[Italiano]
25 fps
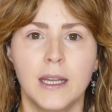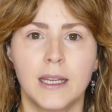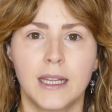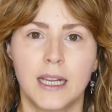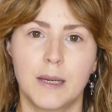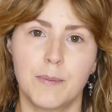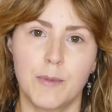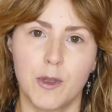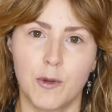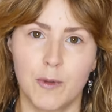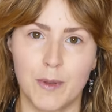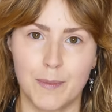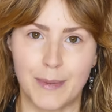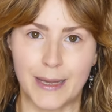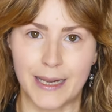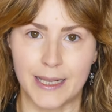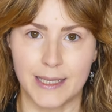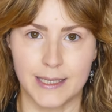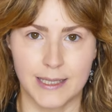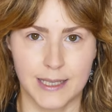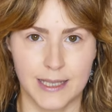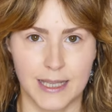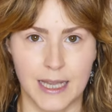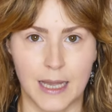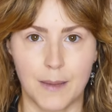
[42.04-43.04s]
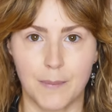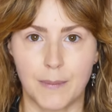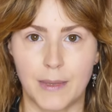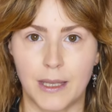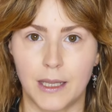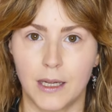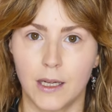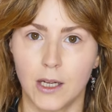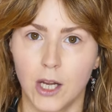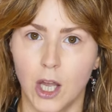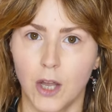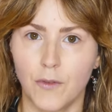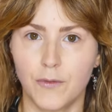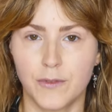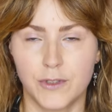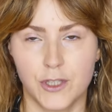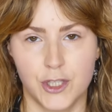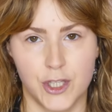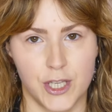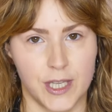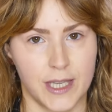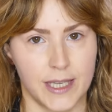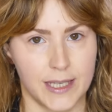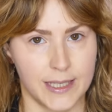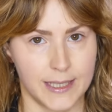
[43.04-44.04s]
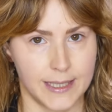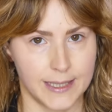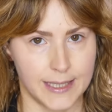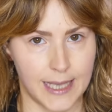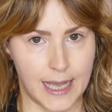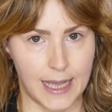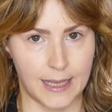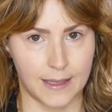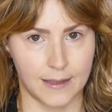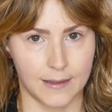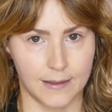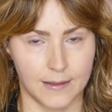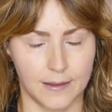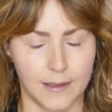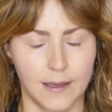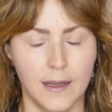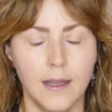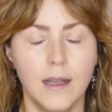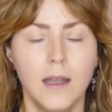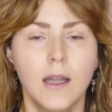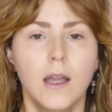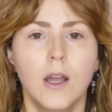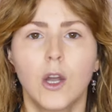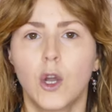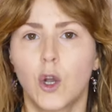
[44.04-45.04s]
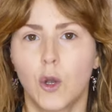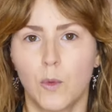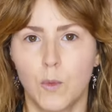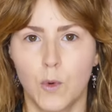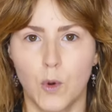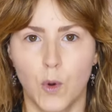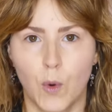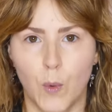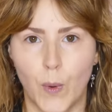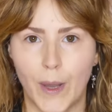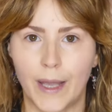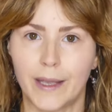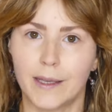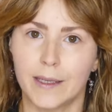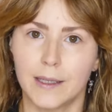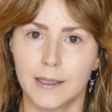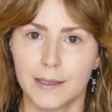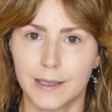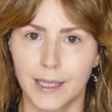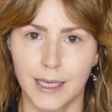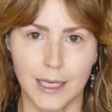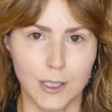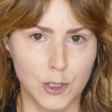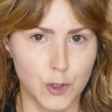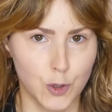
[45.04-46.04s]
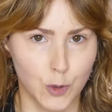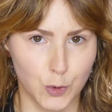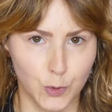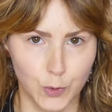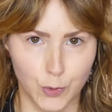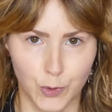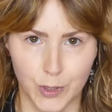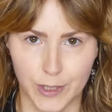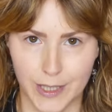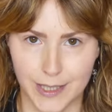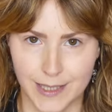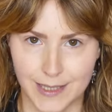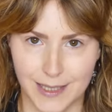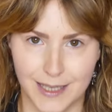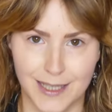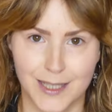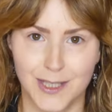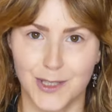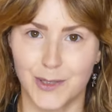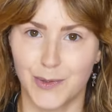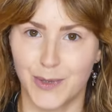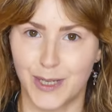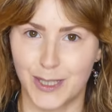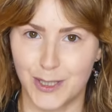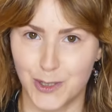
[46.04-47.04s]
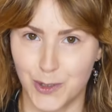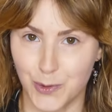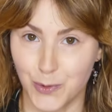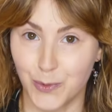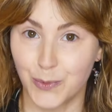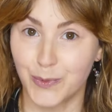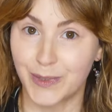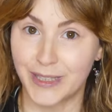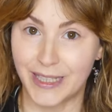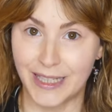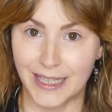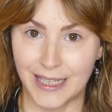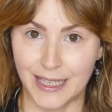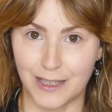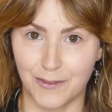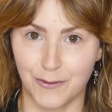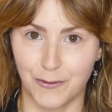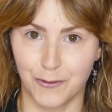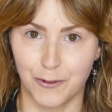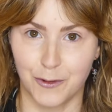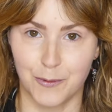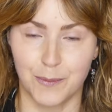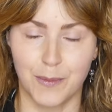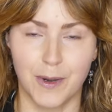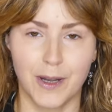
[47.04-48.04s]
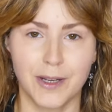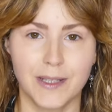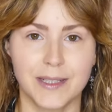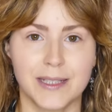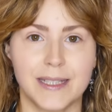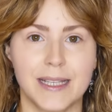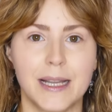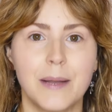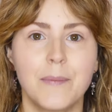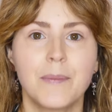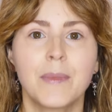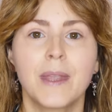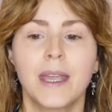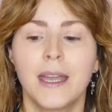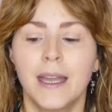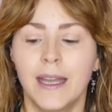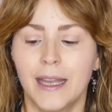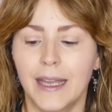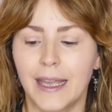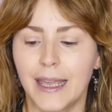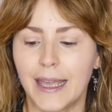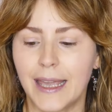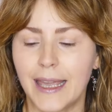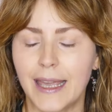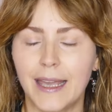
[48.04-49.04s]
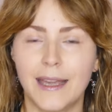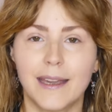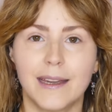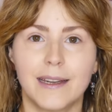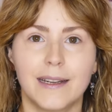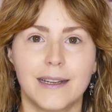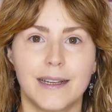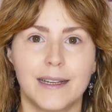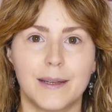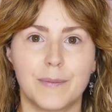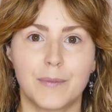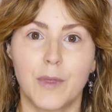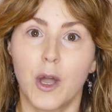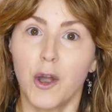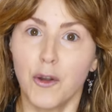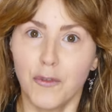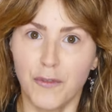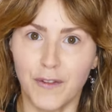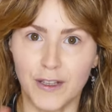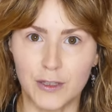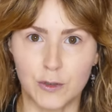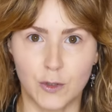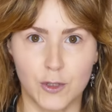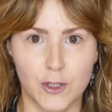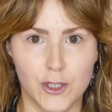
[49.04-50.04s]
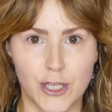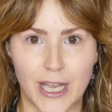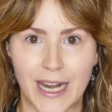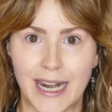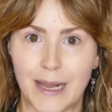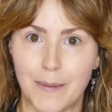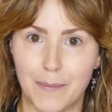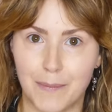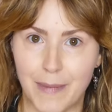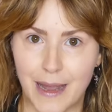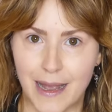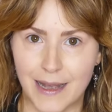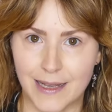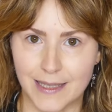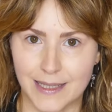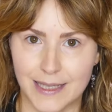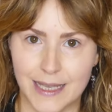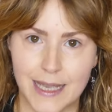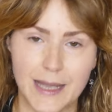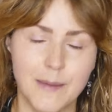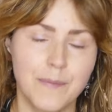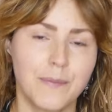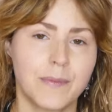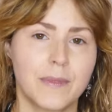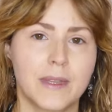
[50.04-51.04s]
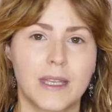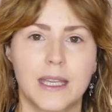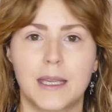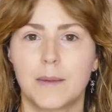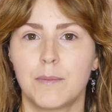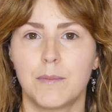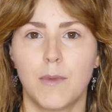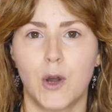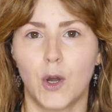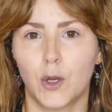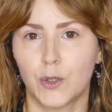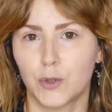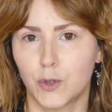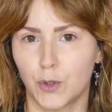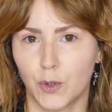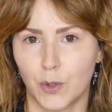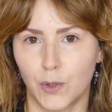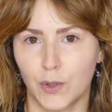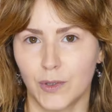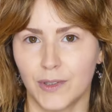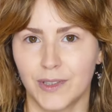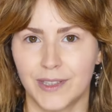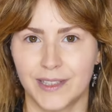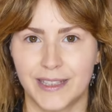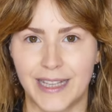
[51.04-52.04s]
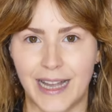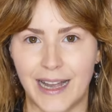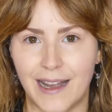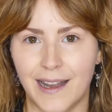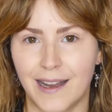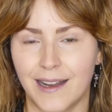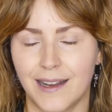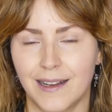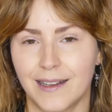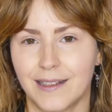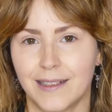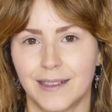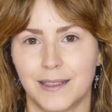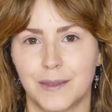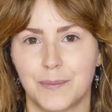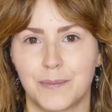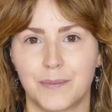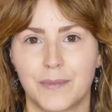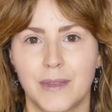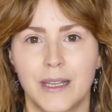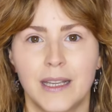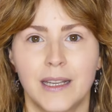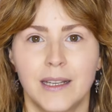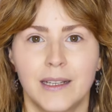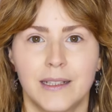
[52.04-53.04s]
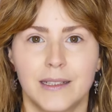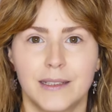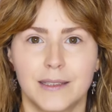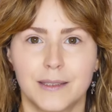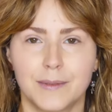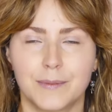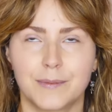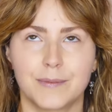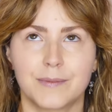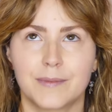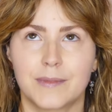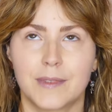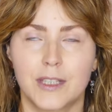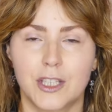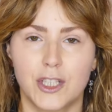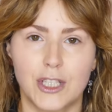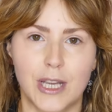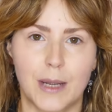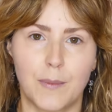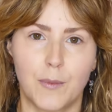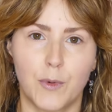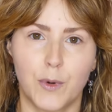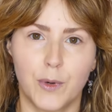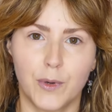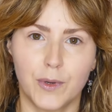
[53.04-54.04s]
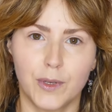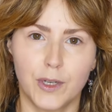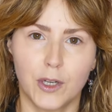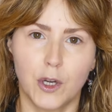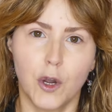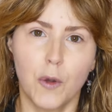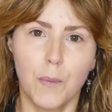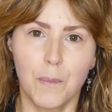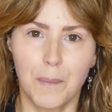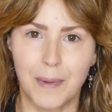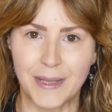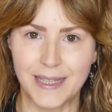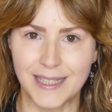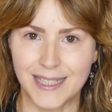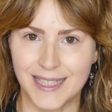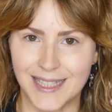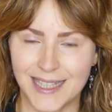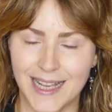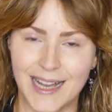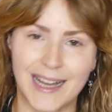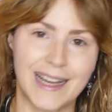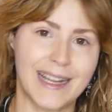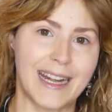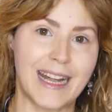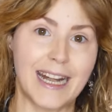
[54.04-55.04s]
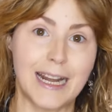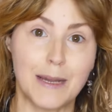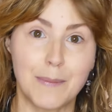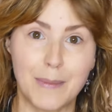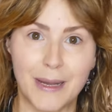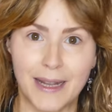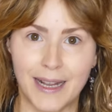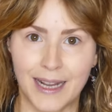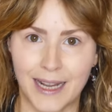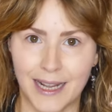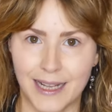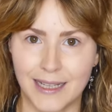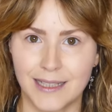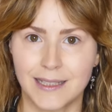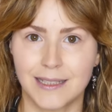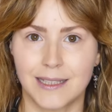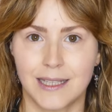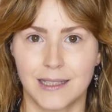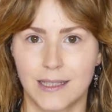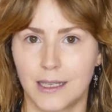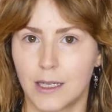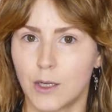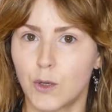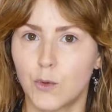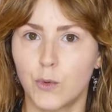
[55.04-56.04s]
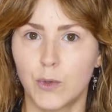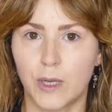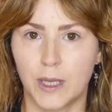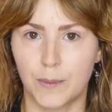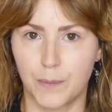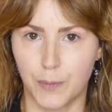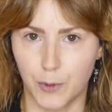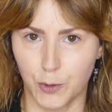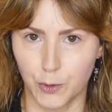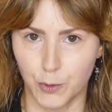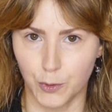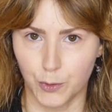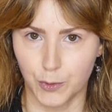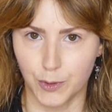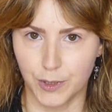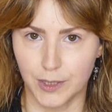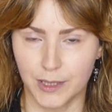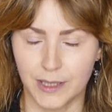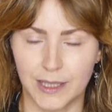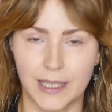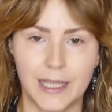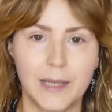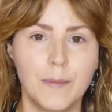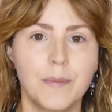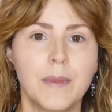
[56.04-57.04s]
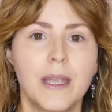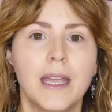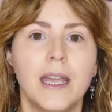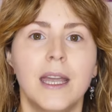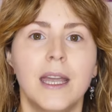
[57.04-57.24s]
il mio mi pare si chiami Love Cheeky Set, comunque eh, ti lascio tutto in descrizione giù nell'info box e ehm, ho fatto già la base in modo eh, da ehm, ehm diciamo compensare la mancanza di alcuni prodotti